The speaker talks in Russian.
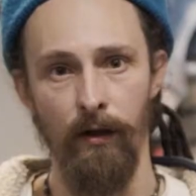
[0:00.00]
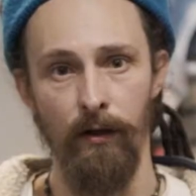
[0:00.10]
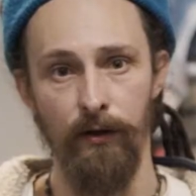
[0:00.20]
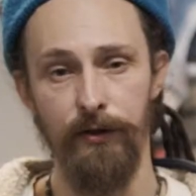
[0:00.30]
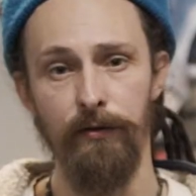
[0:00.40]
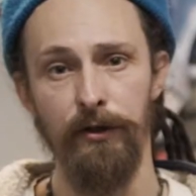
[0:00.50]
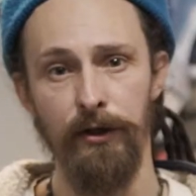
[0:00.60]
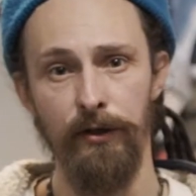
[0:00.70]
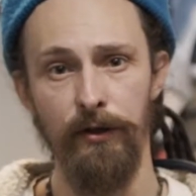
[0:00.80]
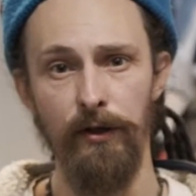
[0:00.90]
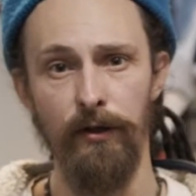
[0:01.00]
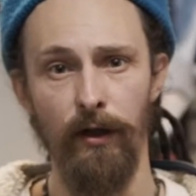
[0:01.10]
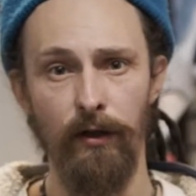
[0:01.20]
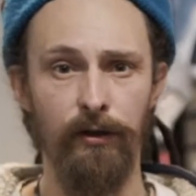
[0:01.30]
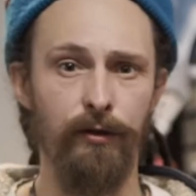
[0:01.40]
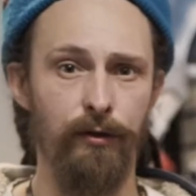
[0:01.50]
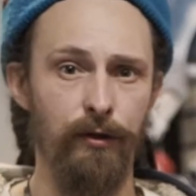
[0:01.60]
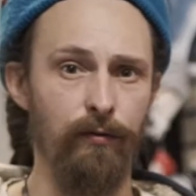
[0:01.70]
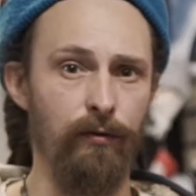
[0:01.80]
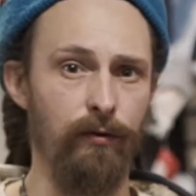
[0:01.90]
На сегодняшний день на рынке
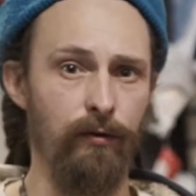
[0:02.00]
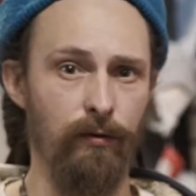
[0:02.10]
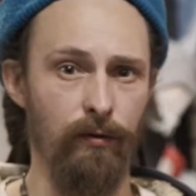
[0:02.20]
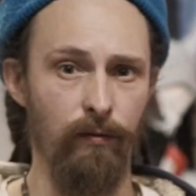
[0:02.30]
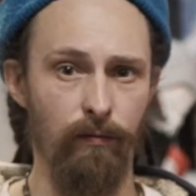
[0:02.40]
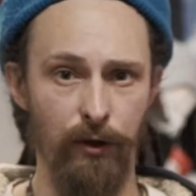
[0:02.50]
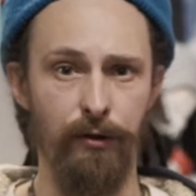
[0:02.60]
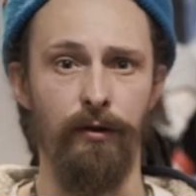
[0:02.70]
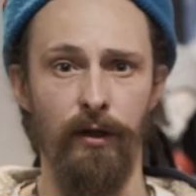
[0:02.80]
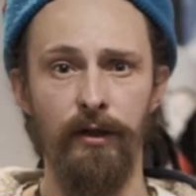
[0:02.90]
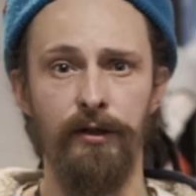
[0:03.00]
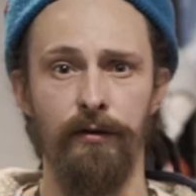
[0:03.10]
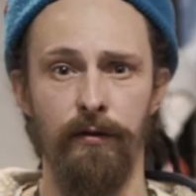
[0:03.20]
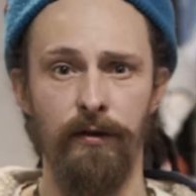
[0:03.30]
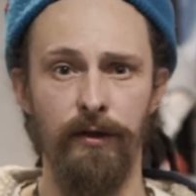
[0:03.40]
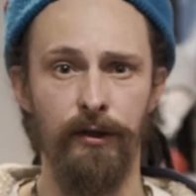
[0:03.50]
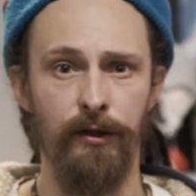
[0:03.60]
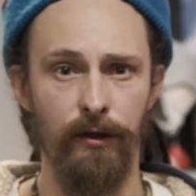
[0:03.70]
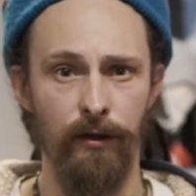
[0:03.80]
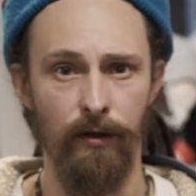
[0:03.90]
существует э, большое количество лыж
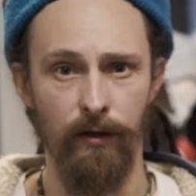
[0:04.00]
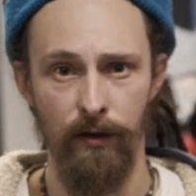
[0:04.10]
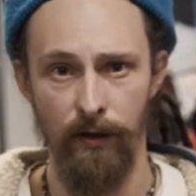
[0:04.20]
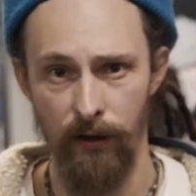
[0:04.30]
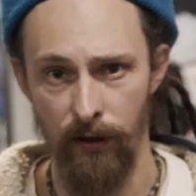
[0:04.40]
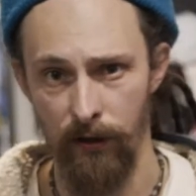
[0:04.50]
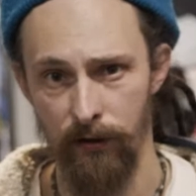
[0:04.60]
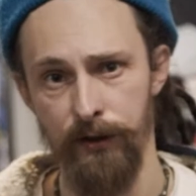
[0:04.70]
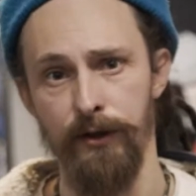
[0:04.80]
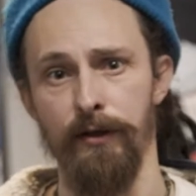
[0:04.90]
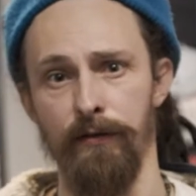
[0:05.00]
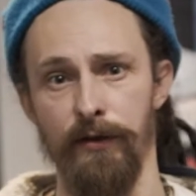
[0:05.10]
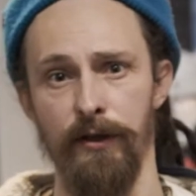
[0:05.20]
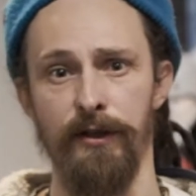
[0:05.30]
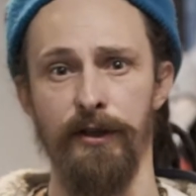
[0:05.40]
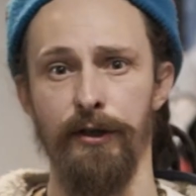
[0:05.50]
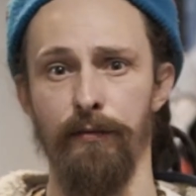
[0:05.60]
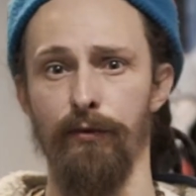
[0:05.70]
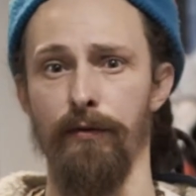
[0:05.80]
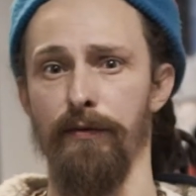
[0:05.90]
э, для лыжников с
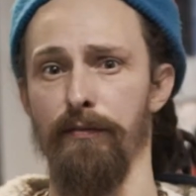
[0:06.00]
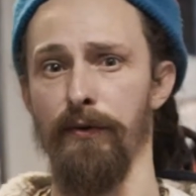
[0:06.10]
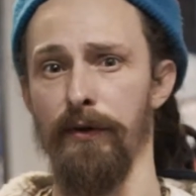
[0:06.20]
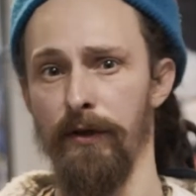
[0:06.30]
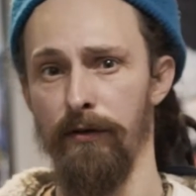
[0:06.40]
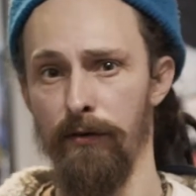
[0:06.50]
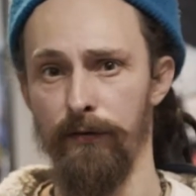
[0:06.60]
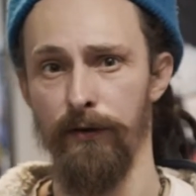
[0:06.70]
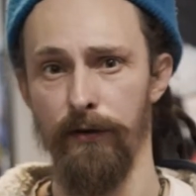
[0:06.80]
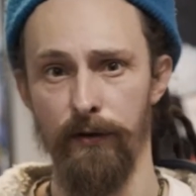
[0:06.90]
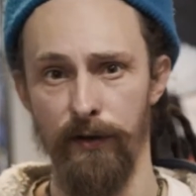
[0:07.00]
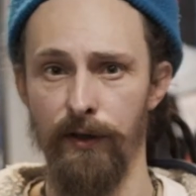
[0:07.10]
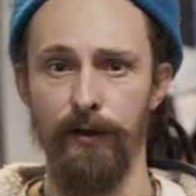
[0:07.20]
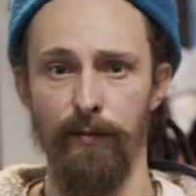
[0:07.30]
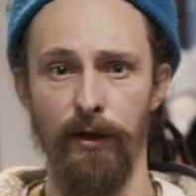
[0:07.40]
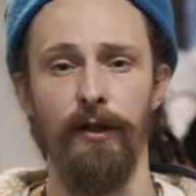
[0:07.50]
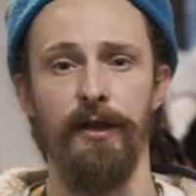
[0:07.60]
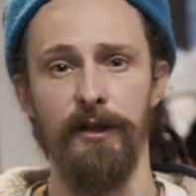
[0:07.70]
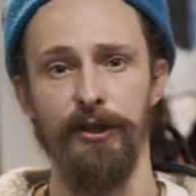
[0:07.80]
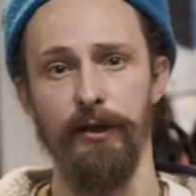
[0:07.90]
различным уровнем подготовки. Лыжи имеют
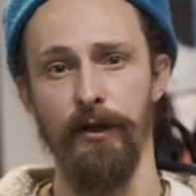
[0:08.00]
различные